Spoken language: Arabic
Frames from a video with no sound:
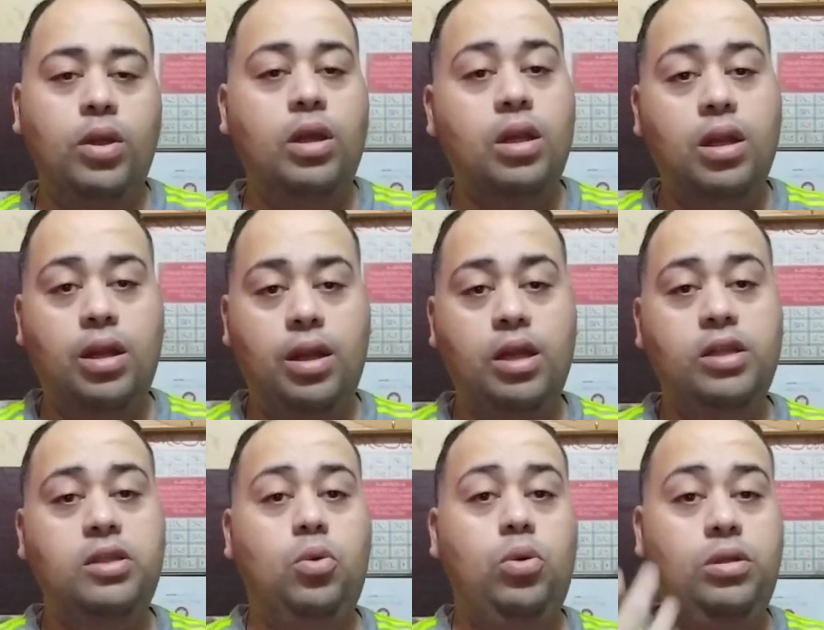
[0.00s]
ان
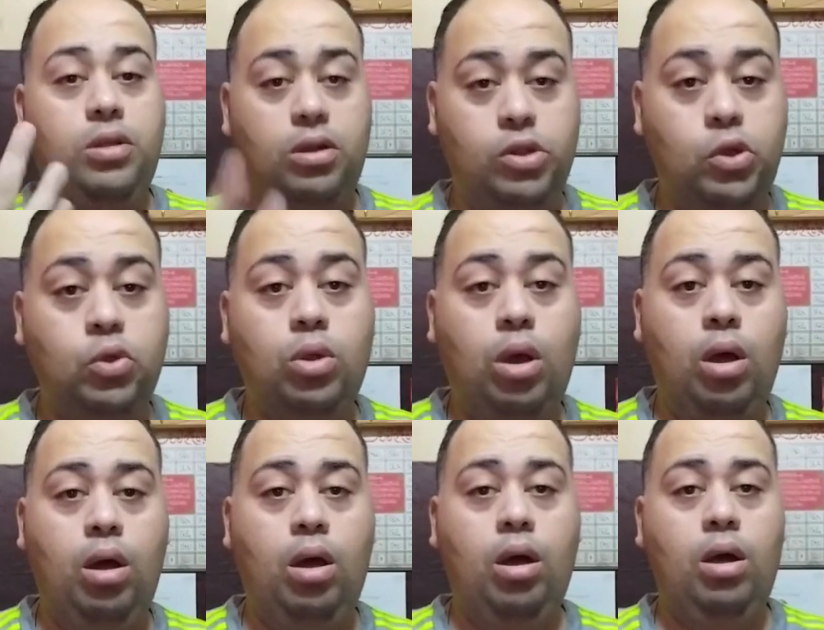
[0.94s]
الناس توصل
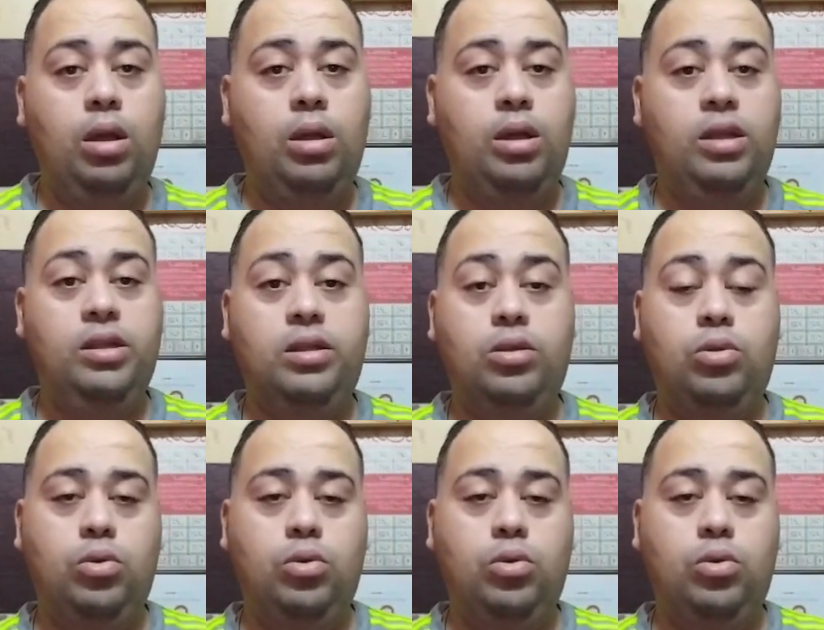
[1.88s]
صوتها ان الناس